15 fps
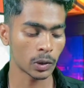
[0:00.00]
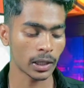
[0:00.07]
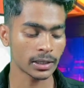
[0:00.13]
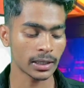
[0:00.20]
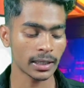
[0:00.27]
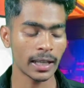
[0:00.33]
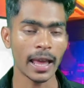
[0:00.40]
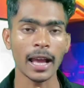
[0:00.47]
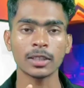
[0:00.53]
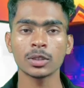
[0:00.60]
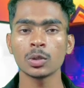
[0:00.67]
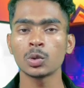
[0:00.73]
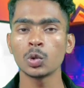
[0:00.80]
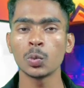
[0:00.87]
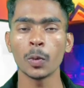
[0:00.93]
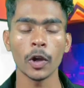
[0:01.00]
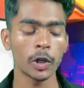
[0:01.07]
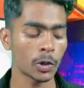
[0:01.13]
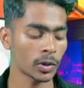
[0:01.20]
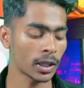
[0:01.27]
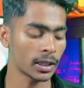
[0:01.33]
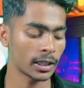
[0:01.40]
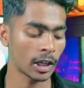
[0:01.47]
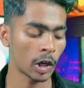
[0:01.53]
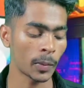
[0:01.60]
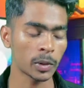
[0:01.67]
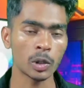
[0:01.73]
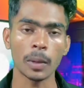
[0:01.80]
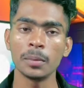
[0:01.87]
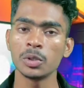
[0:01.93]
তো গ্যাস এখানে একশো দু পয়েন্ট টোটাল দেওয়া
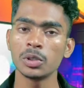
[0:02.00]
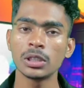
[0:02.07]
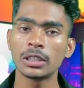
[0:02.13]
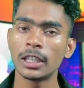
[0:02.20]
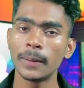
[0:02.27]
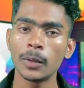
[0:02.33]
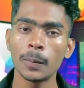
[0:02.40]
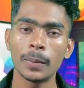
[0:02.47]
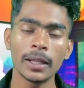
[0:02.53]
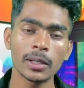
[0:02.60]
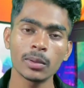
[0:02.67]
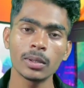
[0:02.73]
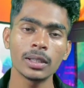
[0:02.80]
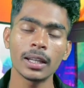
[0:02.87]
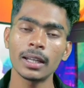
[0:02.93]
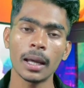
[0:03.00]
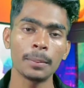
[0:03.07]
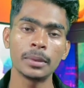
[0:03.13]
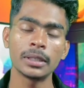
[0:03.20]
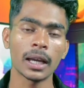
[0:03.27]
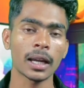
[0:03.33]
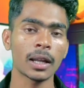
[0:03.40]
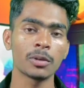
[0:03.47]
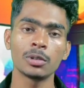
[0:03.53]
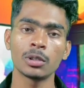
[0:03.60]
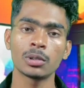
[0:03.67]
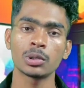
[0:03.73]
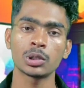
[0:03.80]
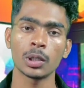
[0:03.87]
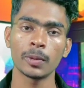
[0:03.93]
হবে তো আপনি যদি গেমও প্লে করে নেন আপনি টাকাটা
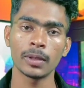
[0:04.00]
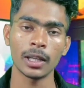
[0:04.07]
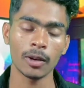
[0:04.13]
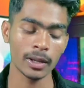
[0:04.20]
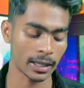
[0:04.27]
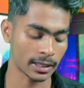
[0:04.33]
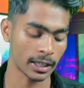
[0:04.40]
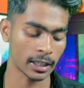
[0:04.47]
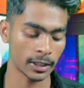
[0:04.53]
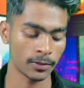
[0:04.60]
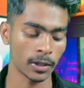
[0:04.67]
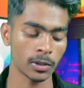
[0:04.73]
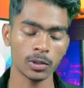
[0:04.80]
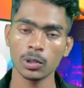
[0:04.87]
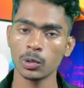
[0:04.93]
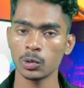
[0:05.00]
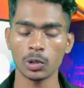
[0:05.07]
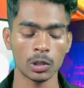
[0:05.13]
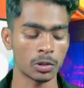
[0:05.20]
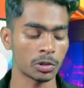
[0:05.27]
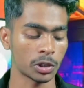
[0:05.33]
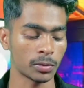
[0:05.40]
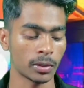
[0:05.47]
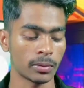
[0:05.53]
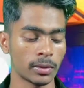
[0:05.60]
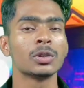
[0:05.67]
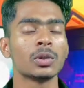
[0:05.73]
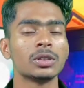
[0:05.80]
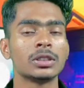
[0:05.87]
উইড্রল করতে হবে নাহলে একটা রেফার করে উইড্রল করতে পারবেন